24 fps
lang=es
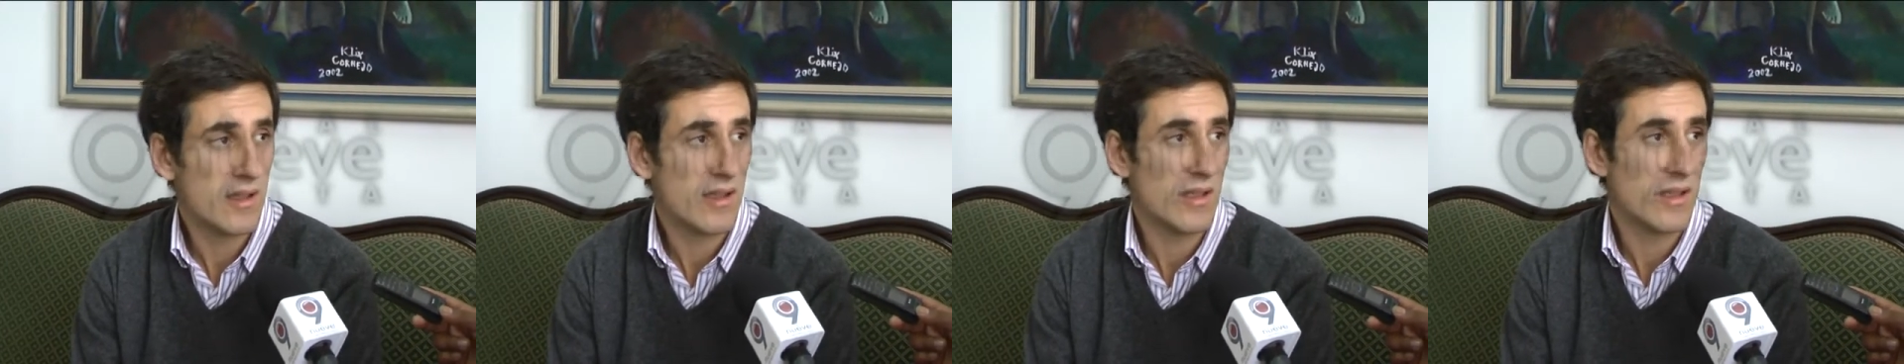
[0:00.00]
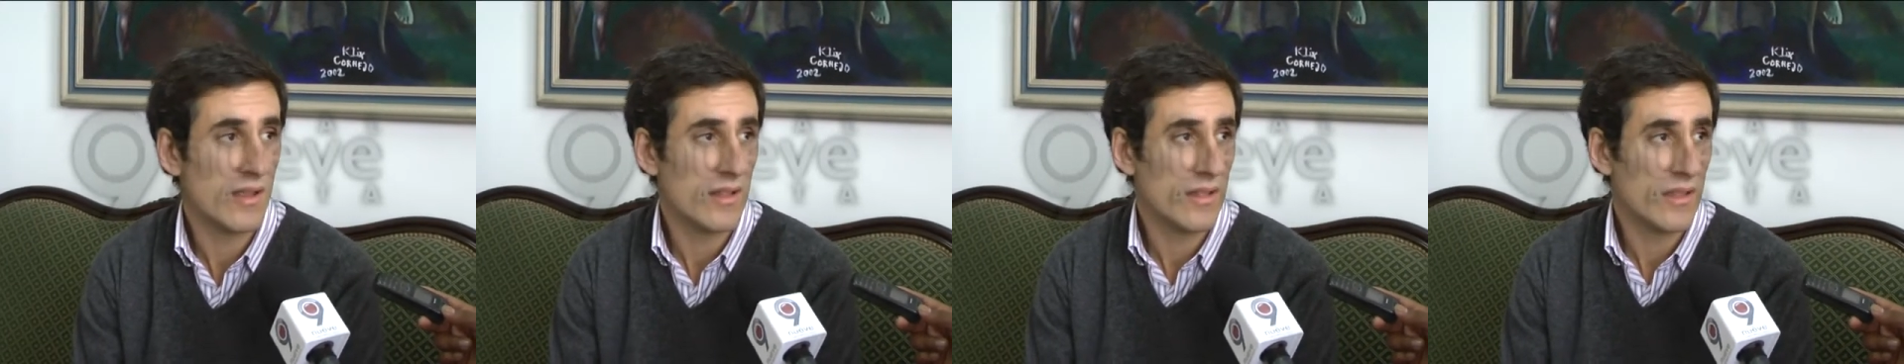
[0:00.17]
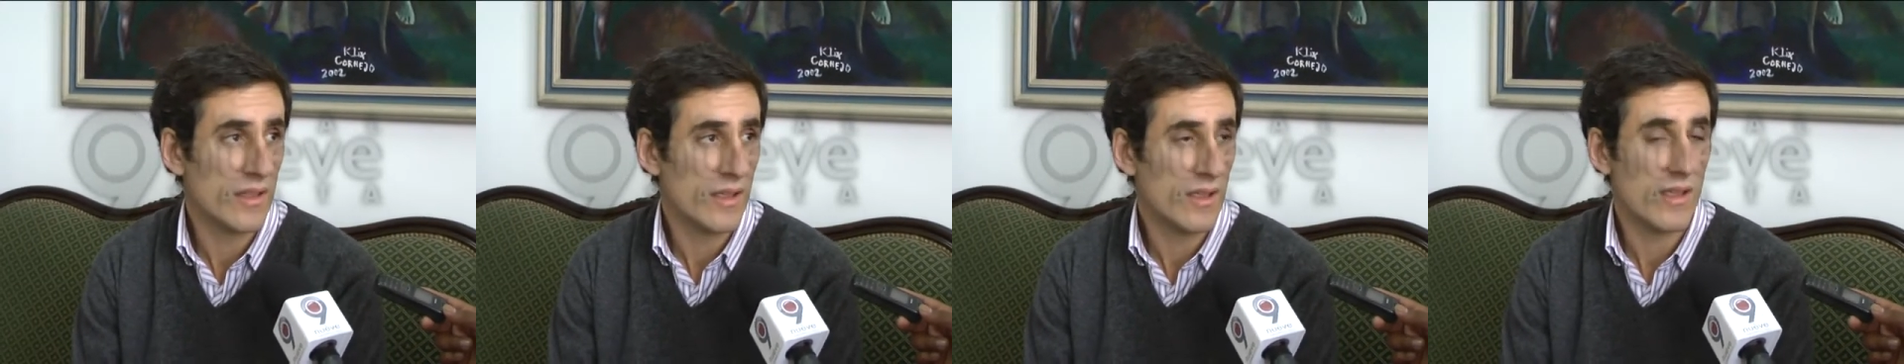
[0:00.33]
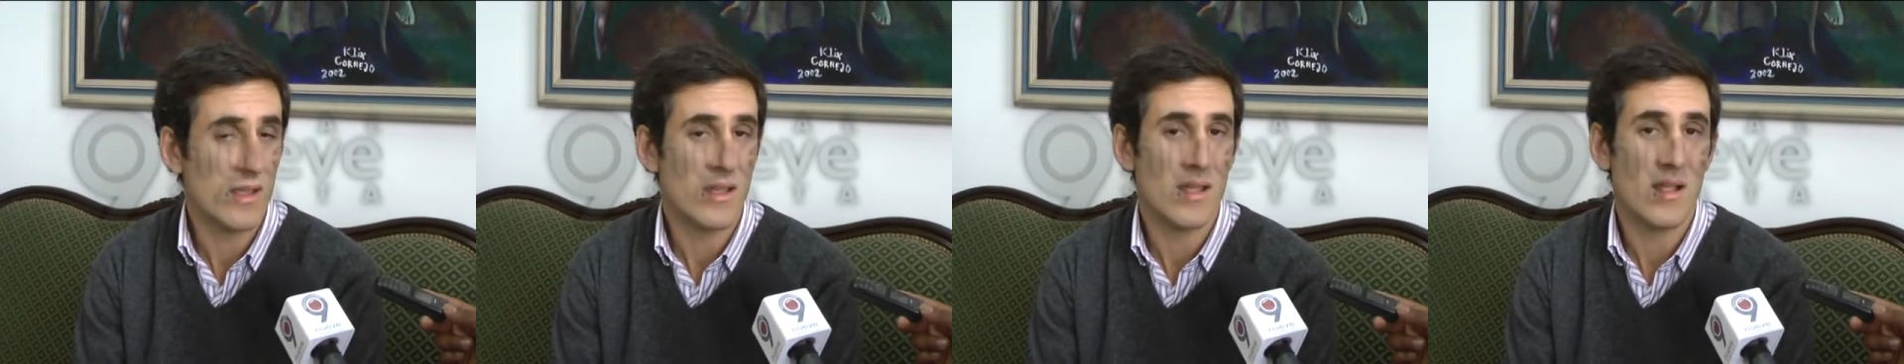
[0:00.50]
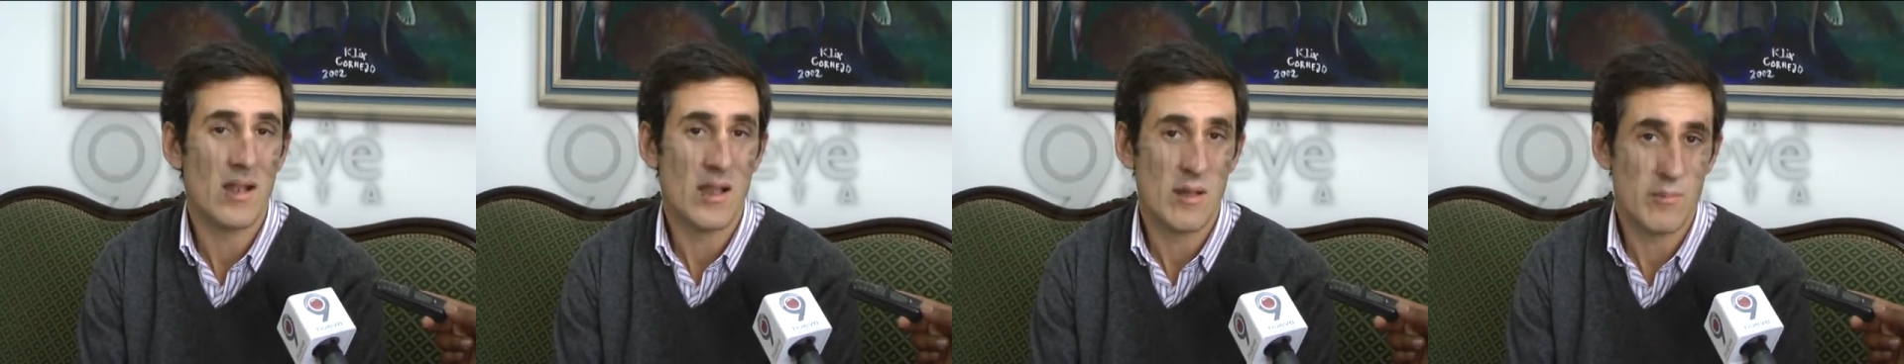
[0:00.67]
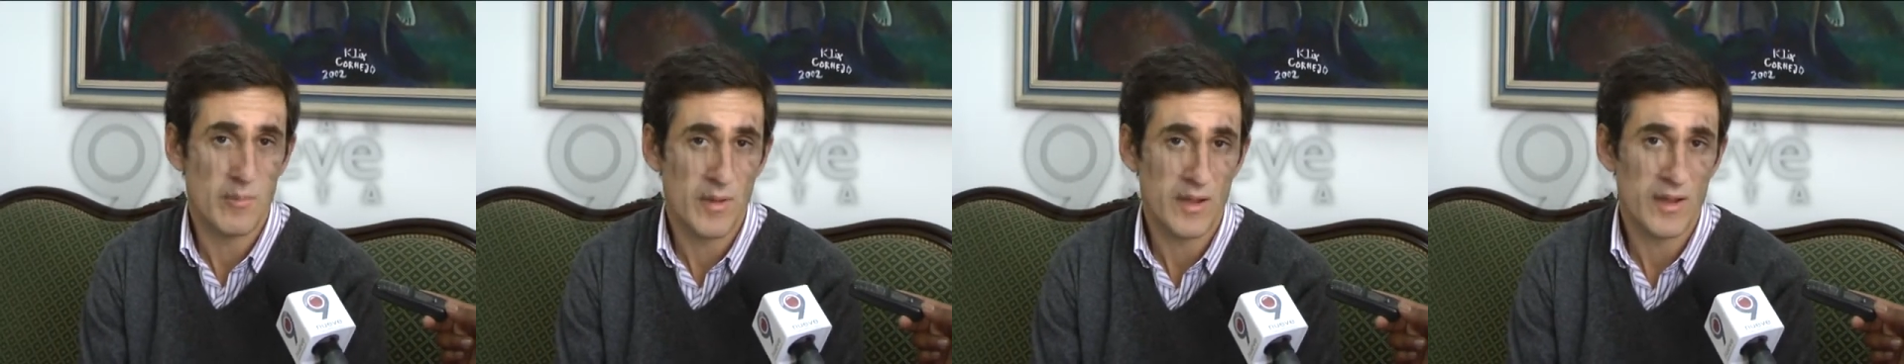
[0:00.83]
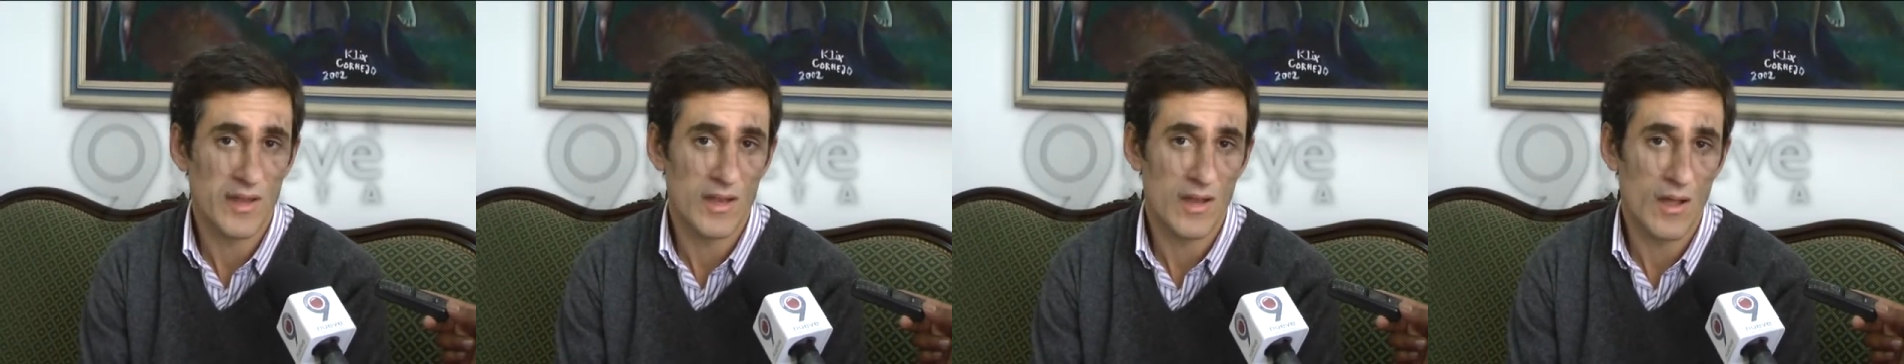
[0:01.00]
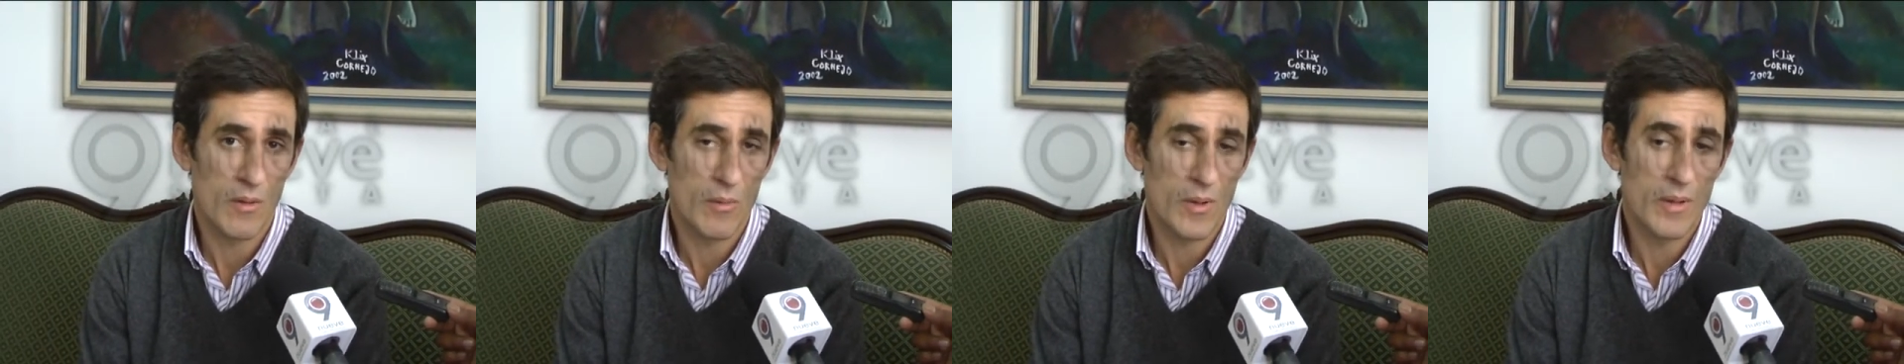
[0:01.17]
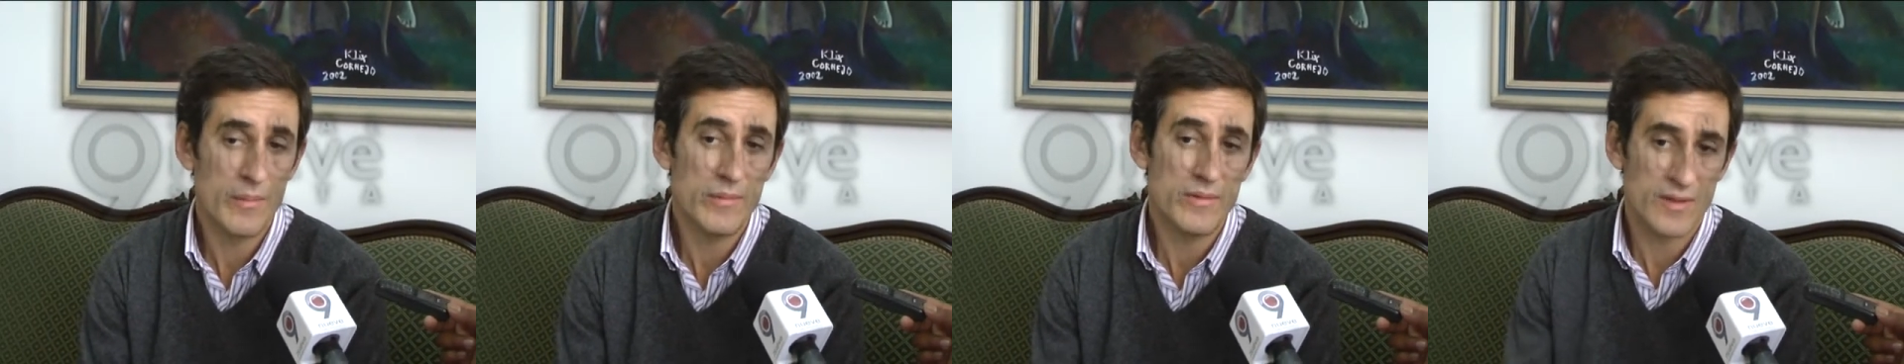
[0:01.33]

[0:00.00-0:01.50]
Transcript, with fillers: este, en la página web.